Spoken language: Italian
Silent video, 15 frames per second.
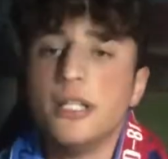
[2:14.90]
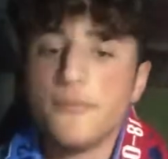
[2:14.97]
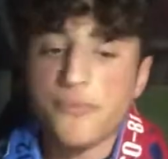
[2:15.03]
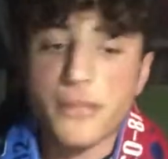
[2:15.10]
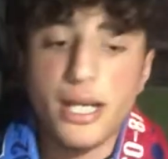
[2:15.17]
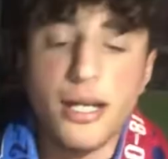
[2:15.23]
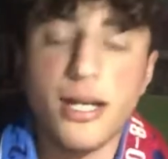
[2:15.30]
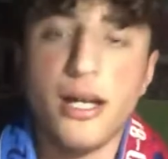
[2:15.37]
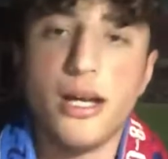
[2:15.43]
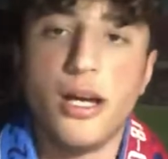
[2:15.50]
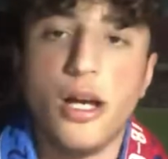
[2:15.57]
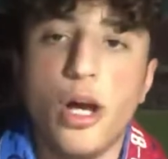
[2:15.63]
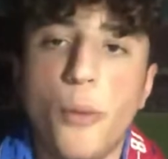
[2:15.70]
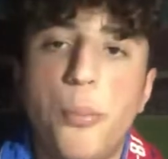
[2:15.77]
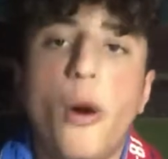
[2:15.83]

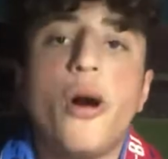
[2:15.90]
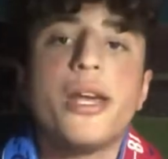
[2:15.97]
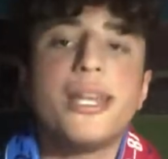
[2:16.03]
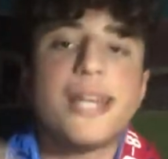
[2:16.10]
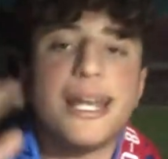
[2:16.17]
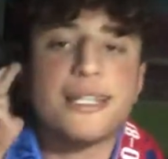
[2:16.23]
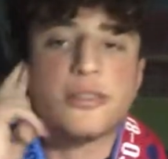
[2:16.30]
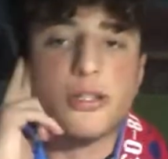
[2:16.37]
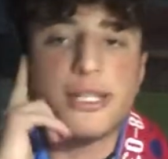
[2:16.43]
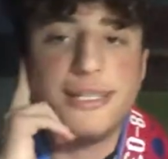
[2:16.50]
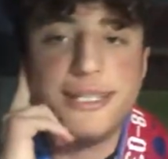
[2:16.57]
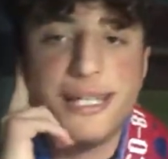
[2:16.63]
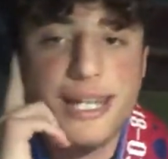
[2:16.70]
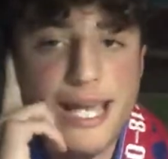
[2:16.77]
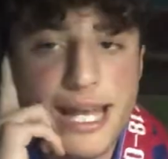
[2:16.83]
Eh, poi il resto dei
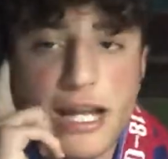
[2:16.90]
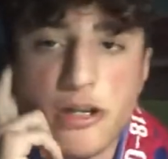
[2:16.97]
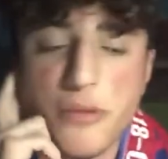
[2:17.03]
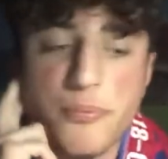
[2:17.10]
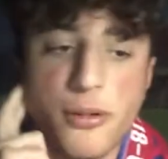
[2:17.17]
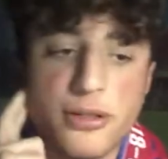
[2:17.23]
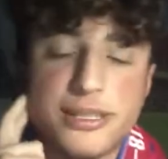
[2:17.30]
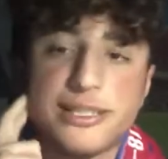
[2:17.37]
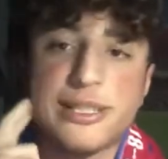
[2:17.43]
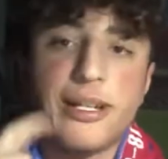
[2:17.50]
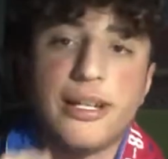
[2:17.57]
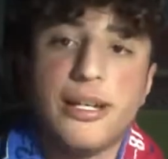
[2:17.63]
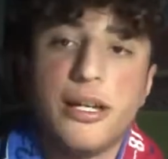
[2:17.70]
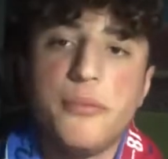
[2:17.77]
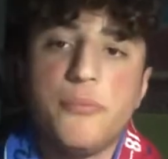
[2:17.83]
tiri che erano in, porti,
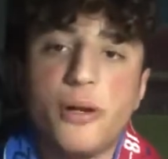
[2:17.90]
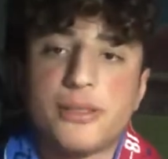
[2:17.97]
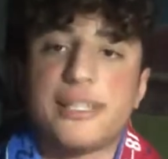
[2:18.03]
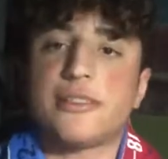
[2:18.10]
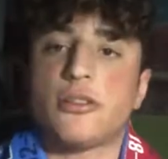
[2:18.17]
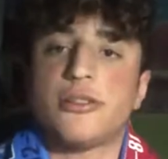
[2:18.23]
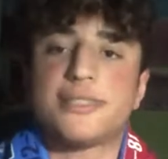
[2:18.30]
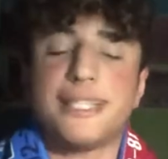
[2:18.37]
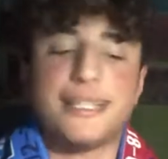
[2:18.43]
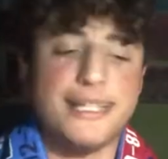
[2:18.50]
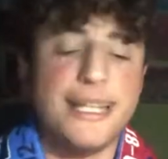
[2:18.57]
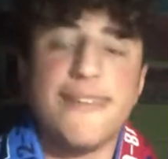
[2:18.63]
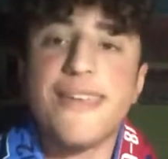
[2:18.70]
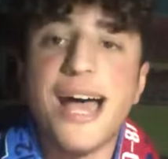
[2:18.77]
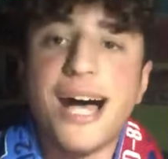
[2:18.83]
in porta sono stati
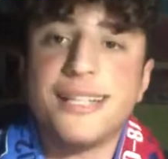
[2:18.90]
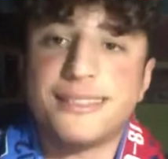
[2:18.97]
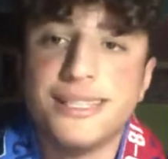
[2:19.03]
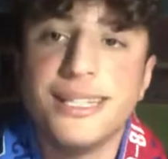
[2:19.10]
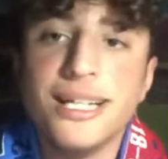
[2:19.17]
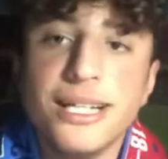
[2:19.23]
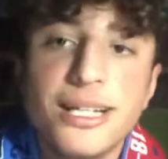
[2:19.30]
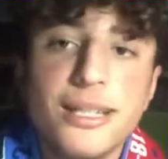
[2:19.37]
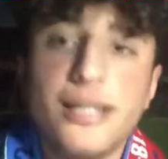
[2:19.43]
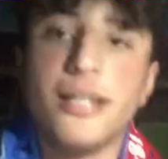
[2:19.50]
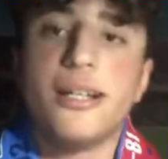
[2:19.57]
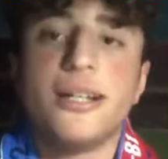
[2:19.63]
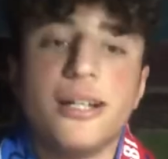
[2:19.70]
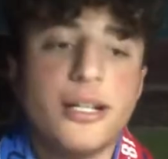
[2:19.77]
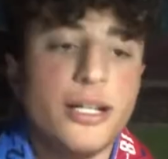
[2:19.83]
deviati.
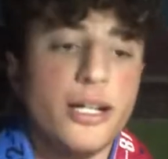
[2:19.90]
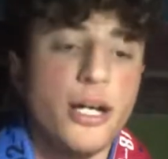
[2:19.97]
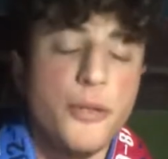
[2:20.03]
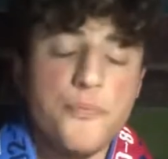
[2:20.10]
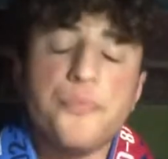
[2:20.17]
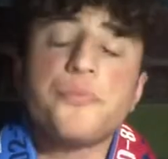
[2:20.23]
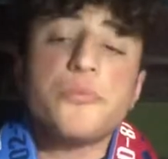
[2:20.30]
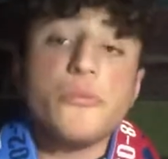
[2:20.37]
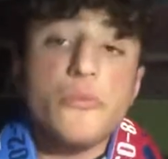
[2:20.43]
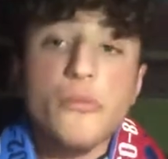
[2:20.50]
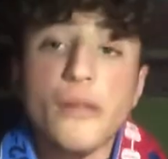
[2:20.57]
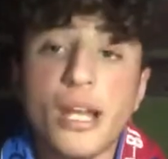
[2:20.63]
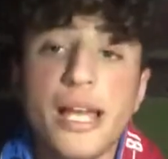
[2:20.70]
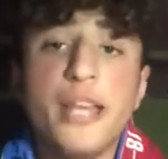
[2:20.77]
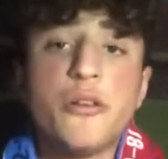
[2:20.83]
Eh,
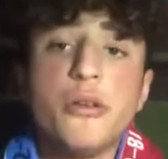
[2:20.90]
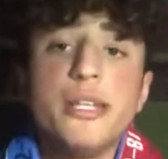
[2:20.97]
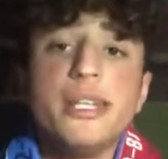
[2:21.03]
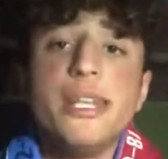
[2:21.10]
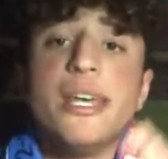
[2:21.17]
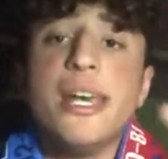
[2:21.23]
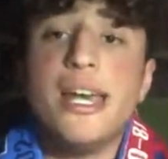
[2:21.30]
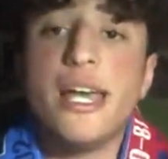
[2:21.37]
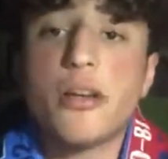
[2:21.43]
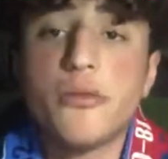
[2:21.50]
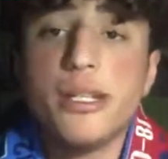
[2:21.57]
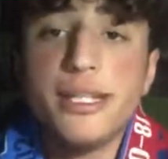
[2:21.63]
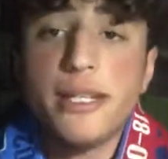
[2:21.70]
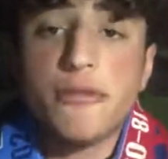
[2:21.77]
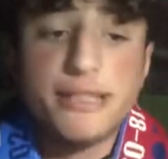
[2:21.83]
e quindi, e
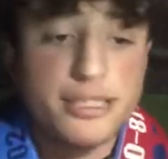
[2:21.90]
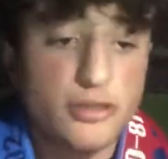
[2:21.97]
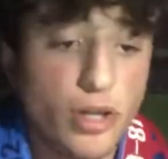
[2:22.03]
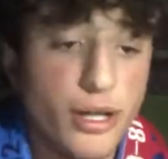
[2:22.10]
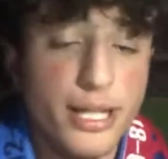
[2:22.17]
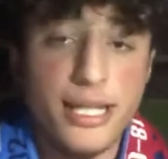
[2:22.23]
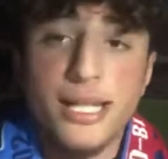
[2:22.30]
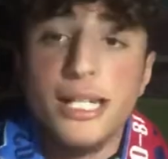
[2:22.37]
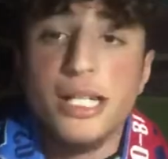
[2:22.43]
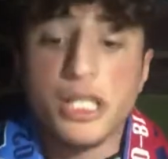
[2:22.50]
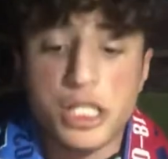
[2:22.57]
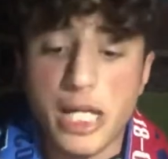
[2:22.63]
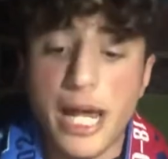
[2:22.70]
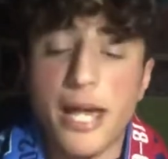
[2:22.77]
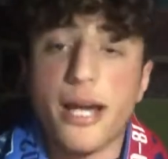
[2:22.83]
quindi, questo è.
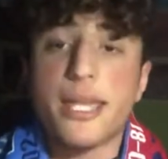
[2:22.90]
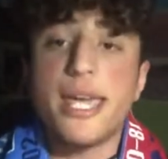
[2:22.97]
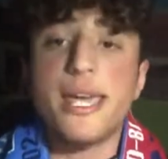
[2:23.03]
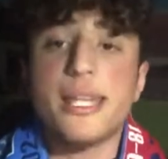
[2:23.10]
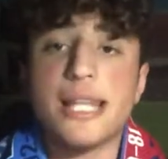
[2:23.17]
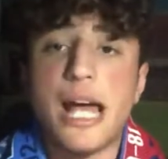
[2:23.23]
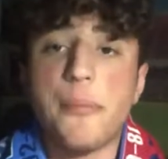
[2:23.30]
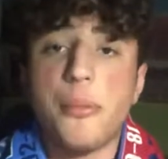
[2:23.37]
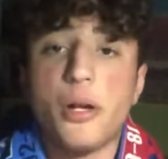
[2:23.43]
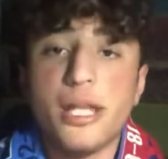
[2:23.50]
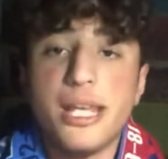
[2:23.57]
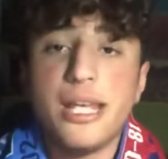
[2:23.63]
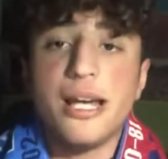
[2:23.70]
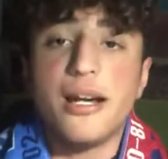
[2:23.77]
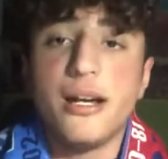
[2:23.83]
C'è che il
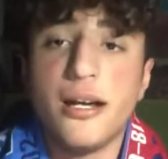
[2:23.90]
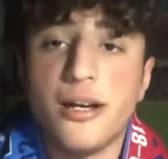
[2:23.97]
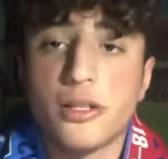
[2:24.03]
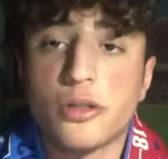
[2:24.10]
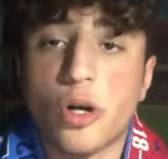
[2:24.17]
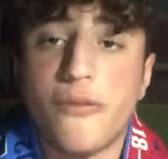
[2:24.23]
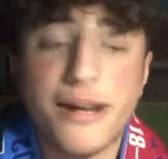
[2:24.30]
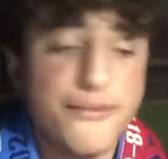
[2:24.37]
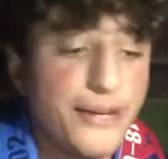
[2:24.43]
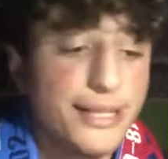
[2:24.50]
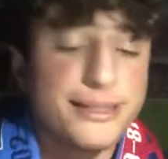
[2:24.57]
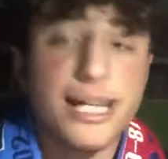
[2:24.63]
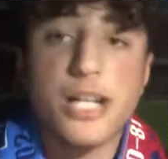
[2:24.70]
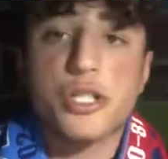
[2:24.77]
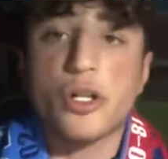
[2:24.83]
Napoli eh, trova il
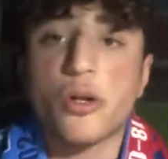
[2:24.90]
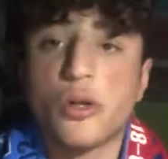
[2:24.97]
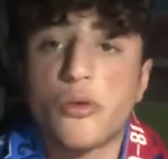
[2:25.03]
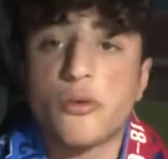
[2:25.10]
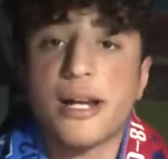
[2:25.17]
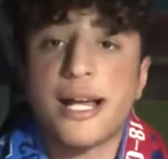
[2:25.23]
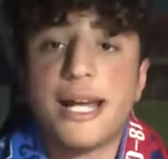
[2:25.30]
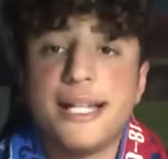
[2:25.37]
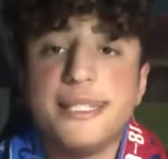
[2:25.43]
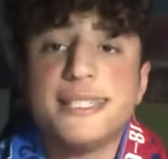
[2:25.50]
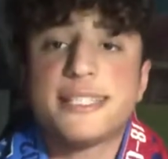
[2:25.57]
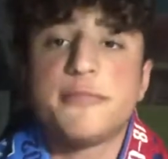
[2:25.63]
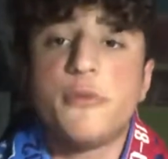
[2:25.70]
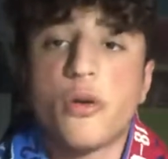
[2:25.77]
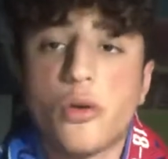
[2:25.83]
vantaggio con un
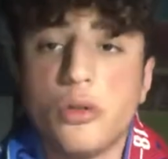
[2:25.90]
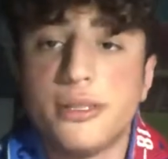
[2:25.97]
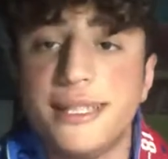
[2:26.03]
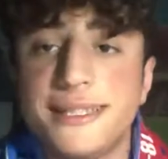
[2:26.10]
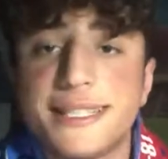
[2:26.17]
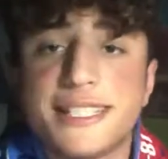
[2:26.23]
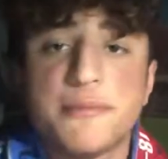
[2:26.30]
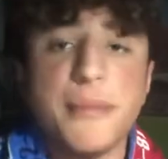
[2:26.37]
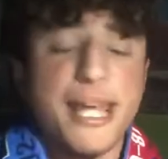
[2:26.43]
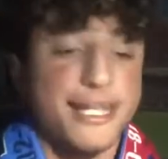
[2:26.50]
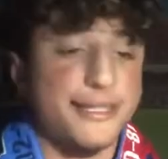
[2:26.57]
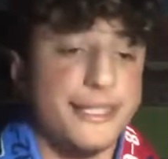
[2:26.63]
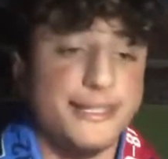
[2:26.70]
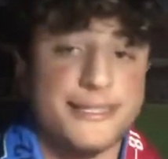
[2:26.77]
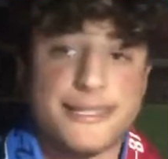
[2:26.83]
grandissimo gol di Dries
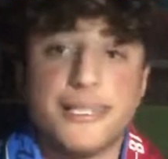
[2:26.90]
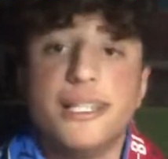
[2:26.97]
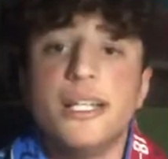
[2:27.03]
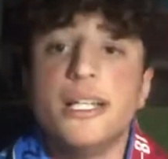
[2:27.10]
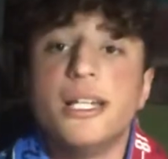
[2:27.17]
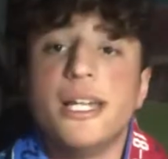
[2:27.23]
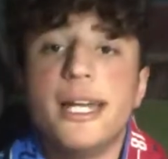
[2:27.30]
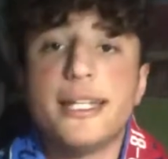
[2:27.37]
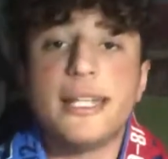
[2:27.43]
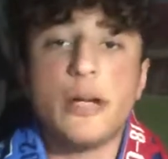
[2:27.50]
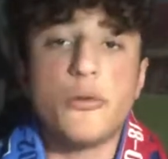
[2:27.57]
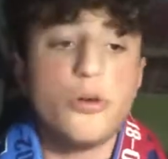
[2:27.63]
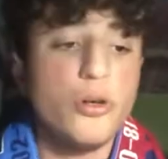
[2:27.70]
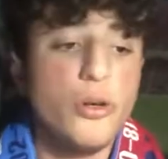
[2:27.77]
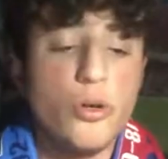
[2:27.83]
Mertens ed è eh,
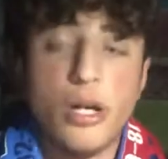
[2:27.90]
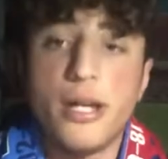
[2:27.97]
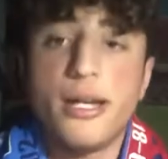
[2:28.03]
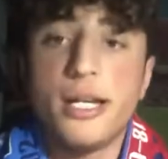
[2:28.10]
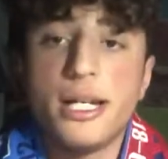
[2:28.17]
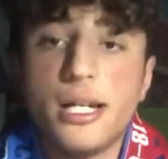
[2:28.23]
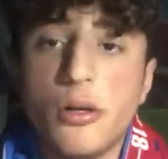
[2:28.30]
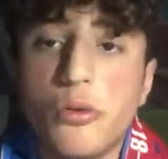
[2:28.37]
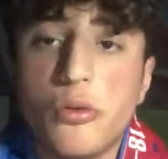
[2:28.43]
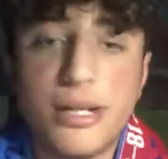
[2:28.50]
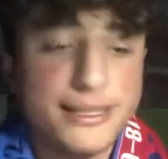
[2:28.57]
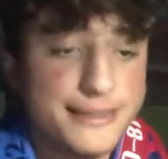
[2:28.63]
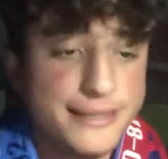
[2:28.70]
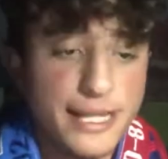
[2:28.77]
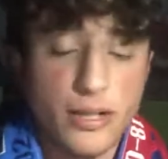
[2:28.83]

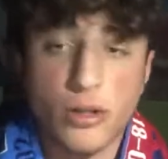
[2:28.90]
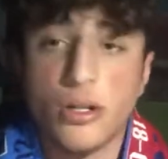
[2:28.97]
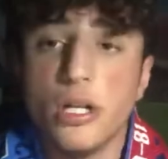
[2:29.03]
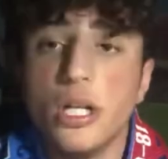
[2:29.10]
1-0.